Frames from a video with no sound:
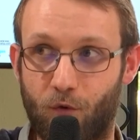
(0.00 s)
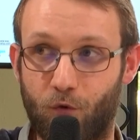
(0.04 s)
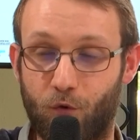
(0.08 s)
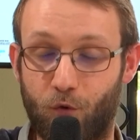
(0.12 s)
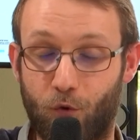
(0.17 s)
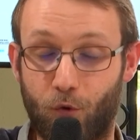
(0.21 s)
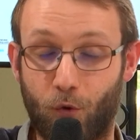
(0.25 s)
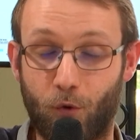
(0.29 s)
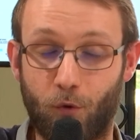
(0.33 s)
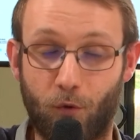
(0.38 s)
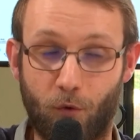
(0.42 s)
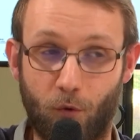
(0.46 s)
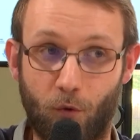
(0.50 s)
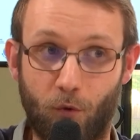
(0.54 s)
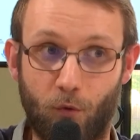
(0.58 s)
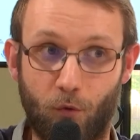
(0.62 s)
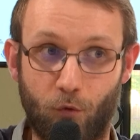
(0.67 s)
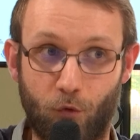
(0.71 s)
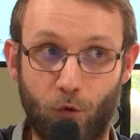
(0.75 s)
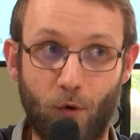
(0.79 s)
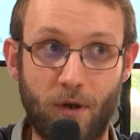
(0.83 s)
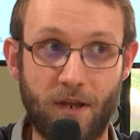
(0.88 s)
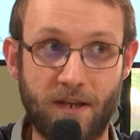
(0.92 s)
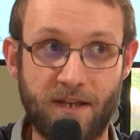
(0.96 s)

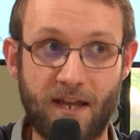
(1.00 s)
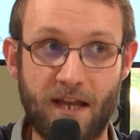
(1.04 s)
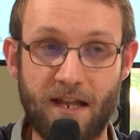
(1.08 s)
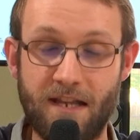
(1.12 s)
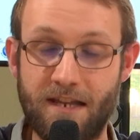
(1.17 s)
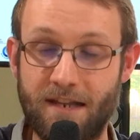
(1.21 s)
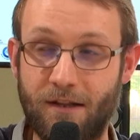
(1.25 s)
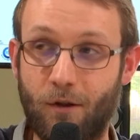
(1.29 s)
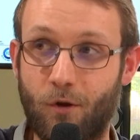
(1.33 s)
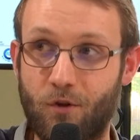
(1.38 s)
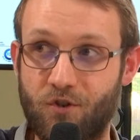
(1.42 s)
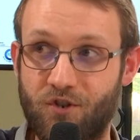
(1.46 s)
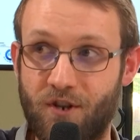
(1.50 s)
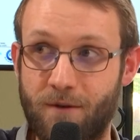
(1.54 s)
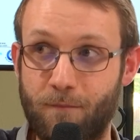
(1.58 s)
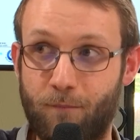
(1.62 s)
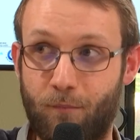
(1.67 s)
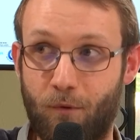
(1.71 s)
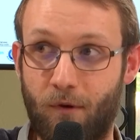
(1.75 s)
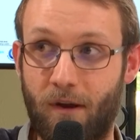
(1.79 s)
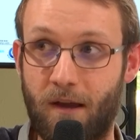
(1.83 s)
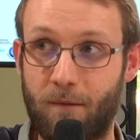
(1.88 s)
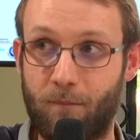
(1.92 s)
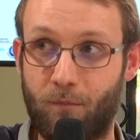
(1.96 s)
sur, lesquels l'hydrogène
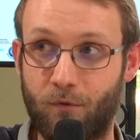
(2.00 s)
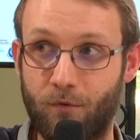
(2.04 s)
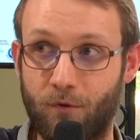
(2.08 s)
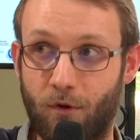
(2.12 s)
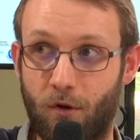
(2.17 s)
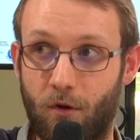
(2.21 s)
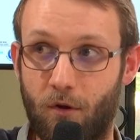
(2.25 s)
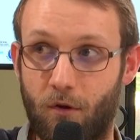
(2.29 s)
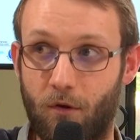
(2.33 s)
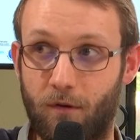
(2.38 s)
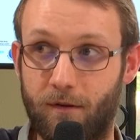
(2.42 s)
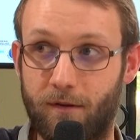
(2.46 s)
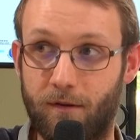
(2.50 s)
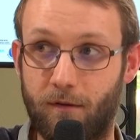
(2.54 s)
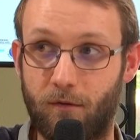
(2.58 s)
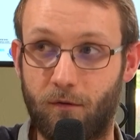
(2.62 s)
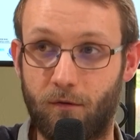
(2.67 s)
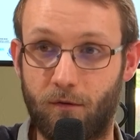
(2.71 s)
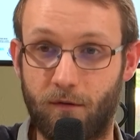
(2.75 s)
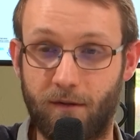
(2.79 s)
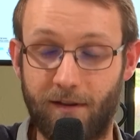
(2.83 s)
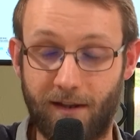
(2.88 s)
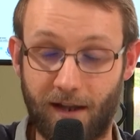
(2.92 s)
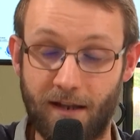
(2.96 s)
peut répondre
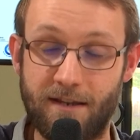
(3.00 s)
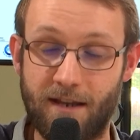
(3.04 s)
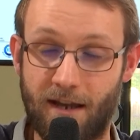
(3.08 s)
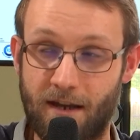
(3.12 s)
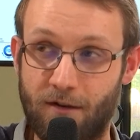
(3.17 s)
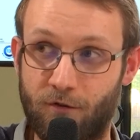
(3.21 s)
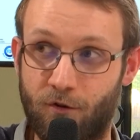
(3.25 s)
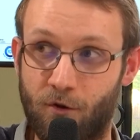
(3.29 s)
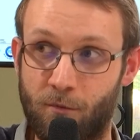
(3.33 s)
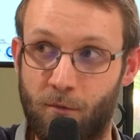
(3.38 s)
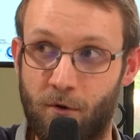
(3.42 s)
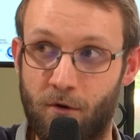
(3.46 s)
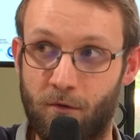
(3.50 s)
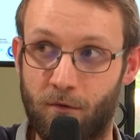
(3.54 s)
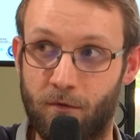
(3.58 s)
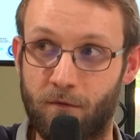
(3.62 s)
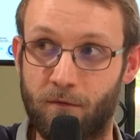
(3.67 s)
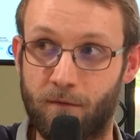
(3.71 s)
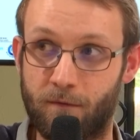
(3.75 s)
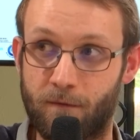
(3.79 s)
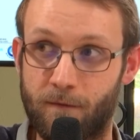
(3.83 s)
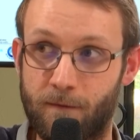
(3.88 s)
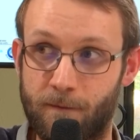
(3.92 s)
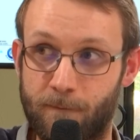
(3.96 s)
très directement
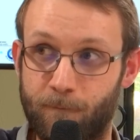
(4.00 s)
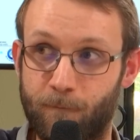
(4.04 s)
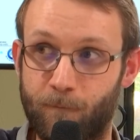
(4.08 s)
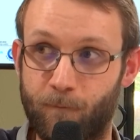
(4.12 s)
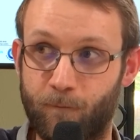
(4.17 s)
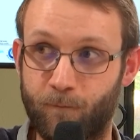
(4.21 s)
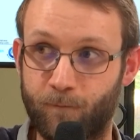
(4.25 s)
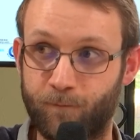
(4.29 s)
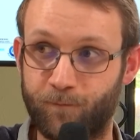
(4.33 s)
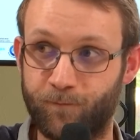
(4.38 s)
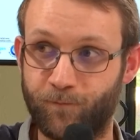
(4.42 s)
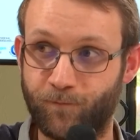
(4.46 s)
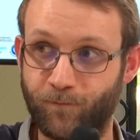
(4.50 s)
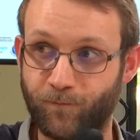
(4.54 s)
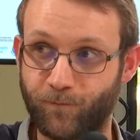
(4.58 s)
justement, je,